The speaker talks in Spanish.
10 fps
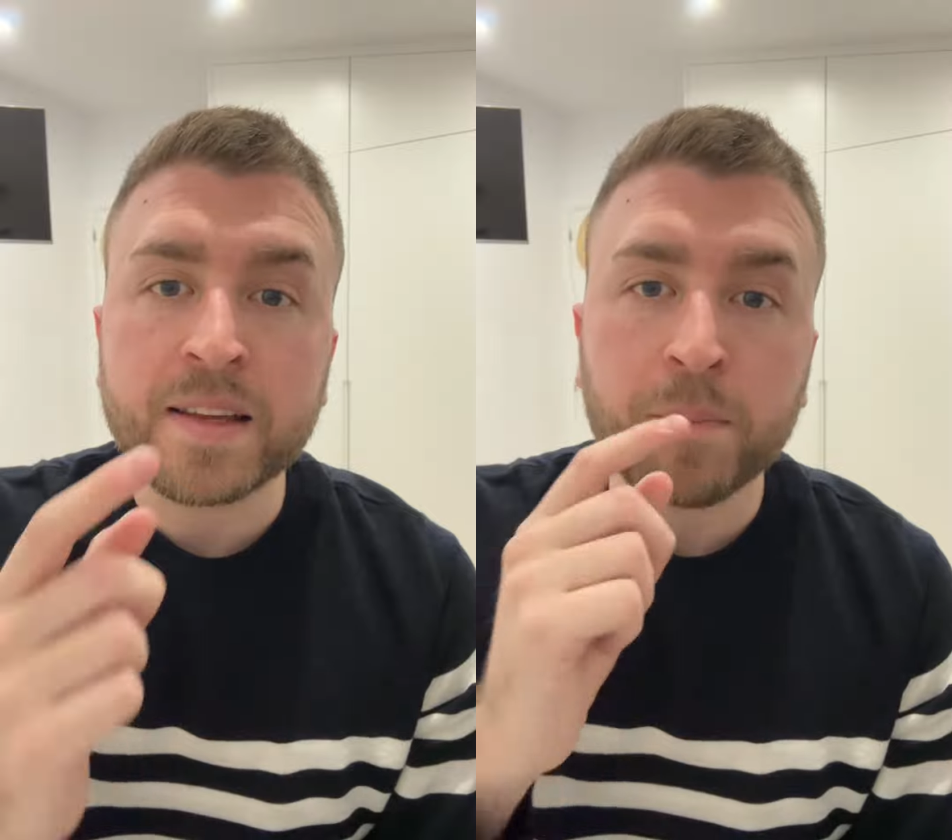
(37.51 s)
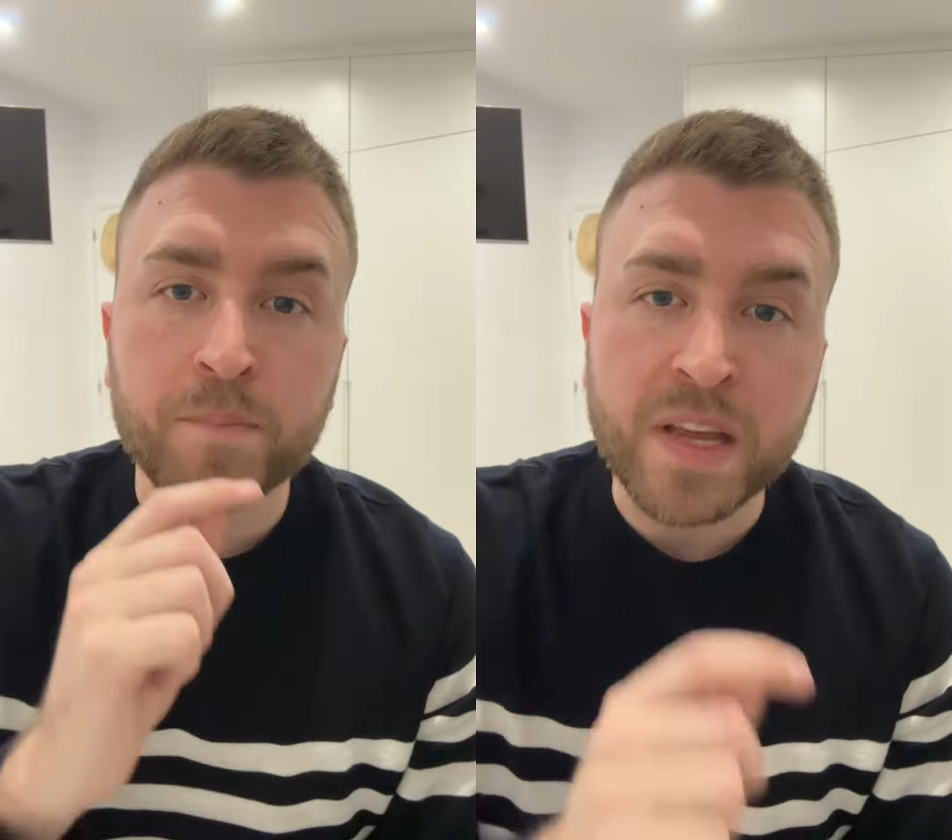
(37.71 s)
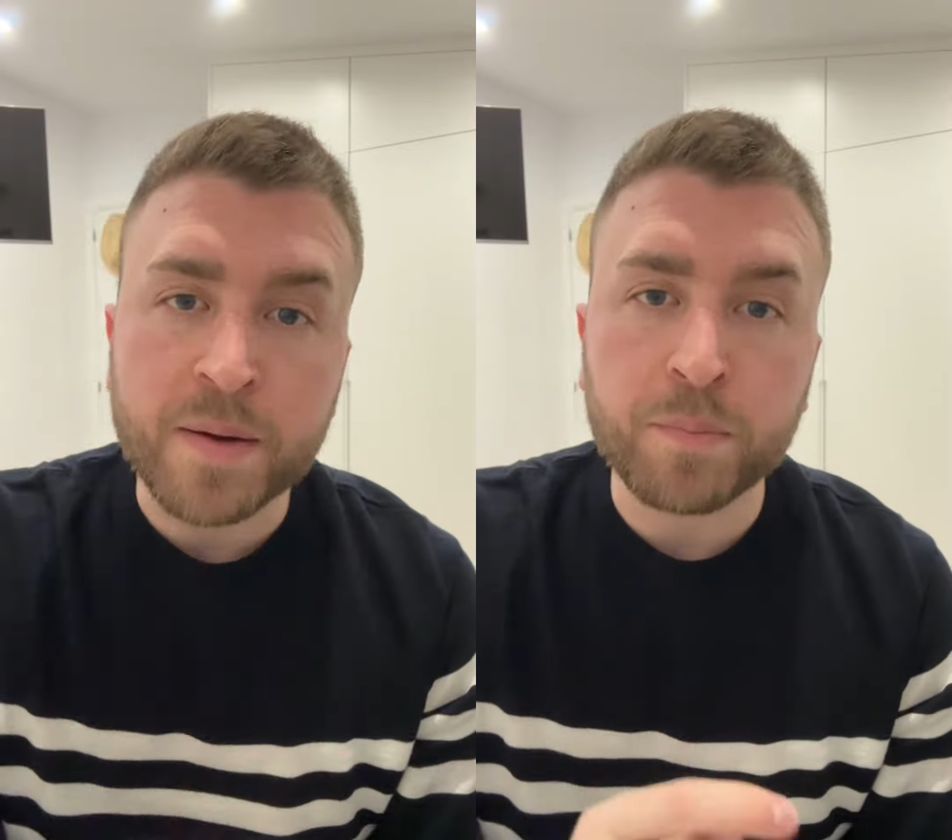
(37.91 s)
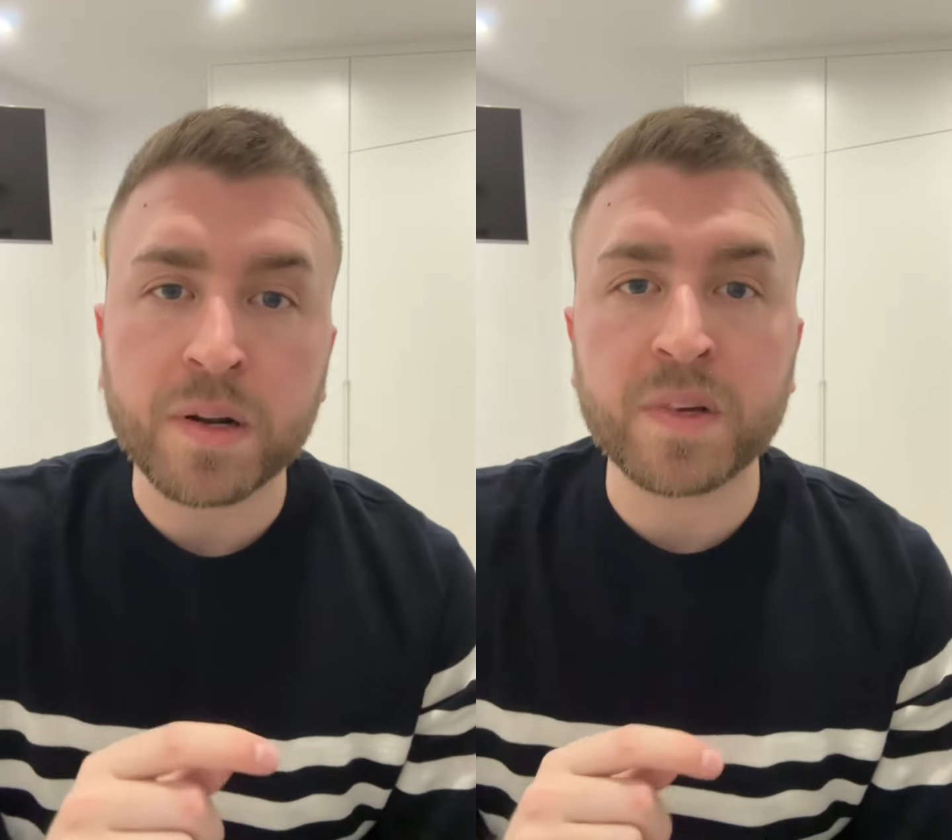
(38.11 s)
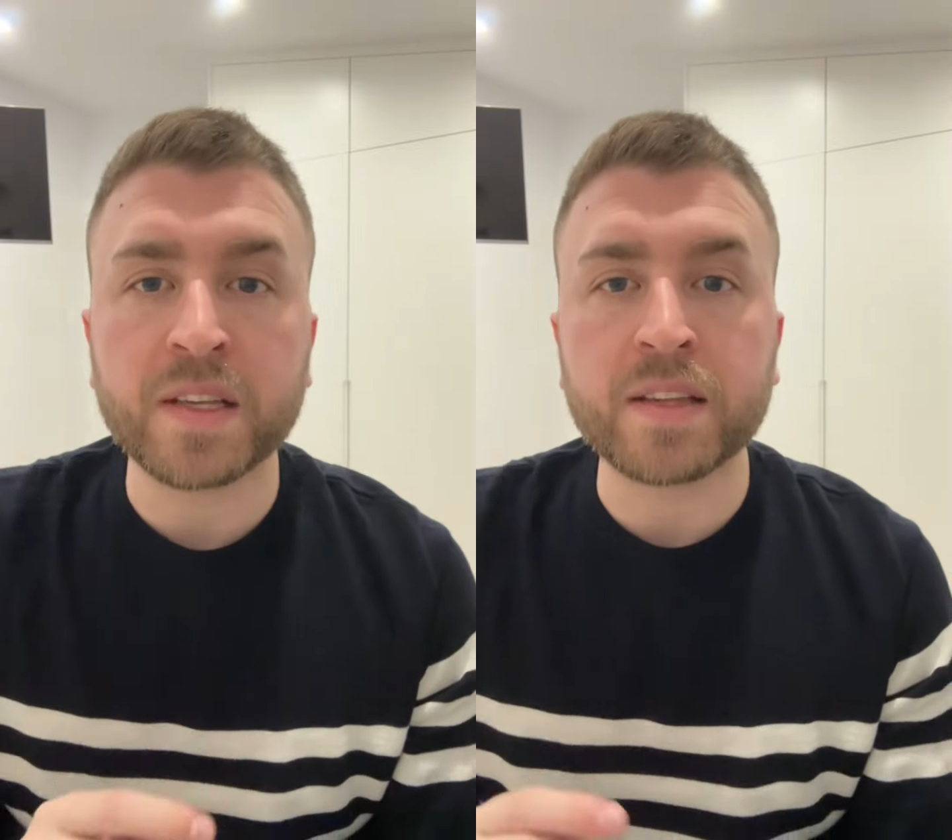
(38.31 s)
también
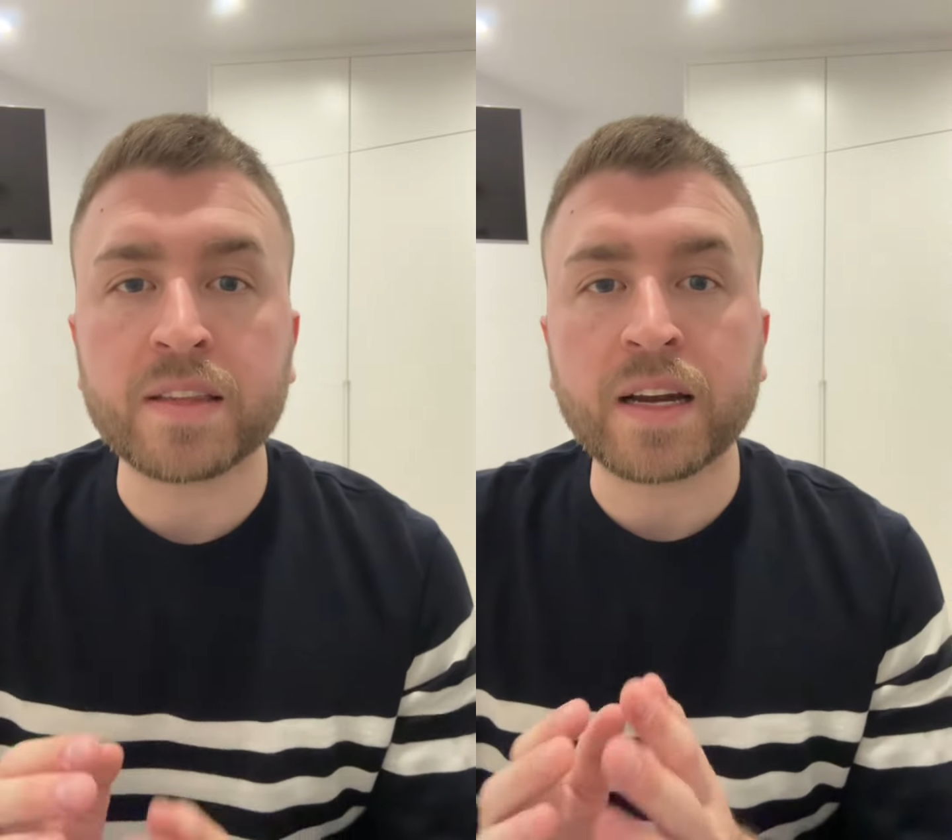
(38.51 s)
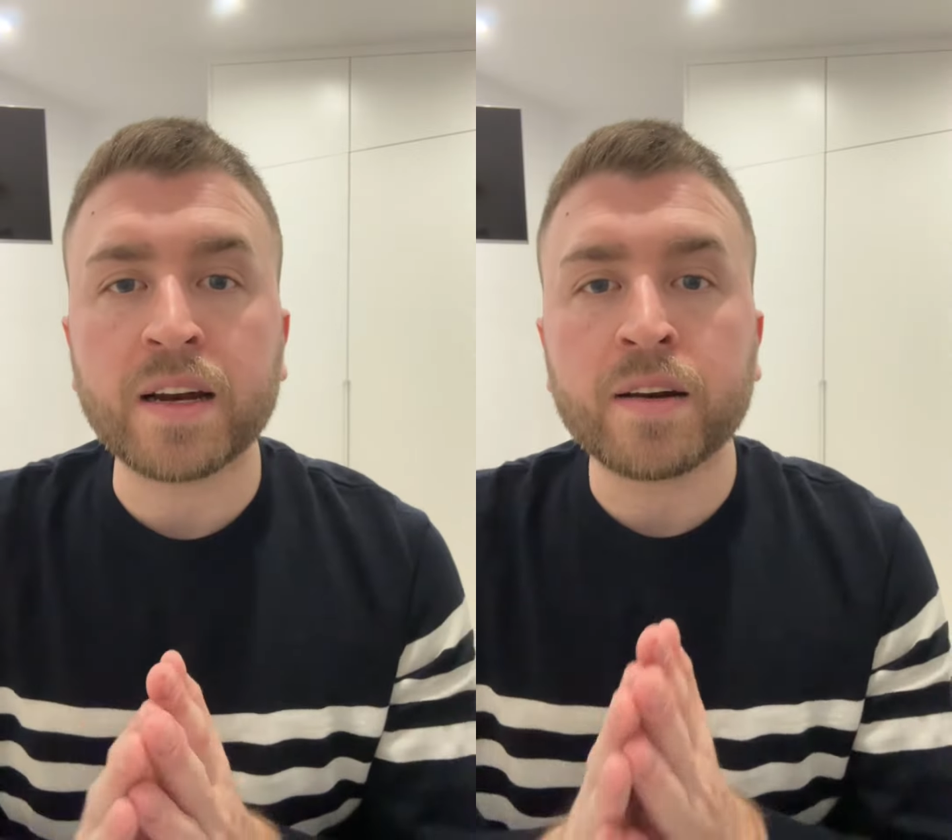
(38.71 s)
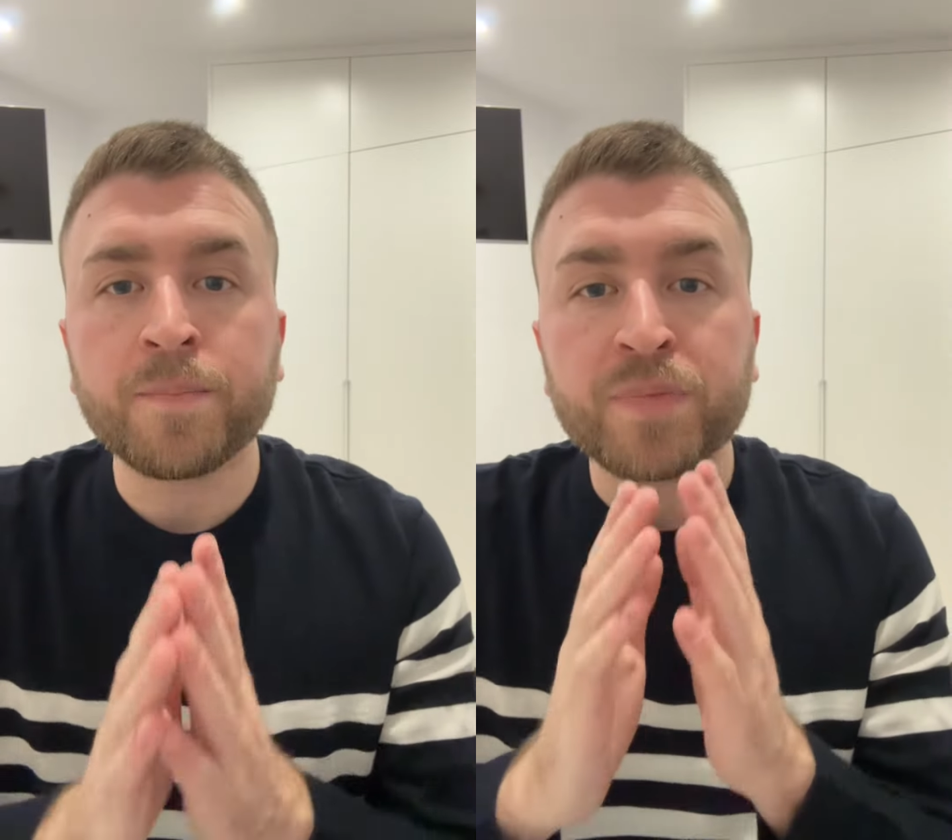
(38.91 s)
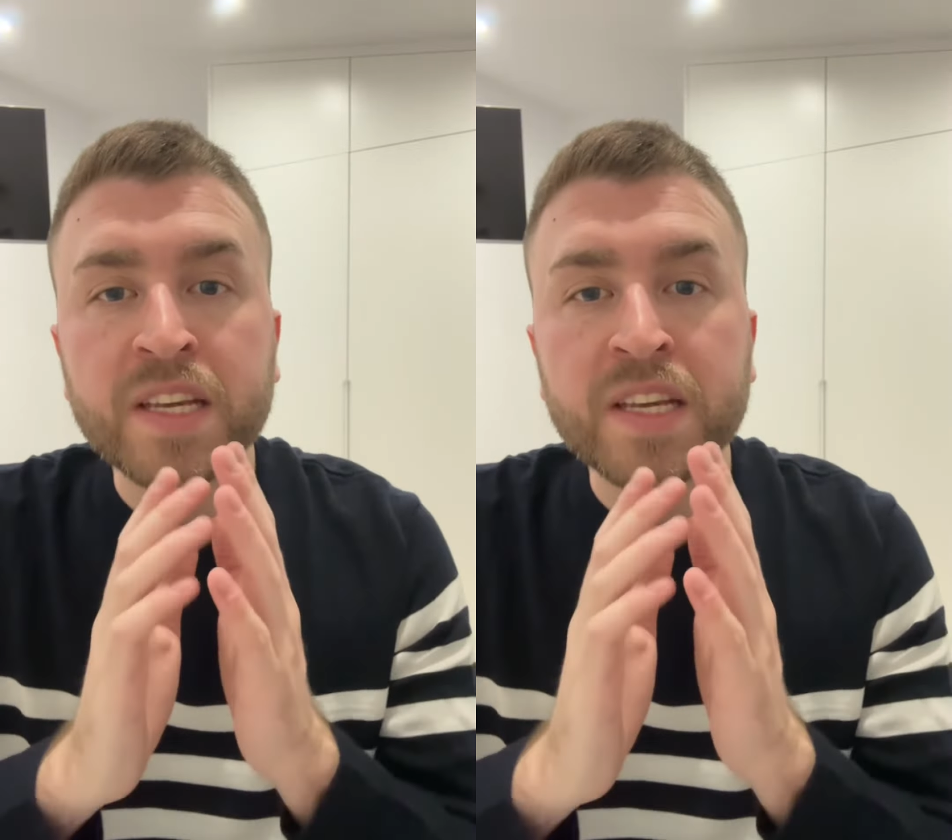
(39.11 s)
permite entrar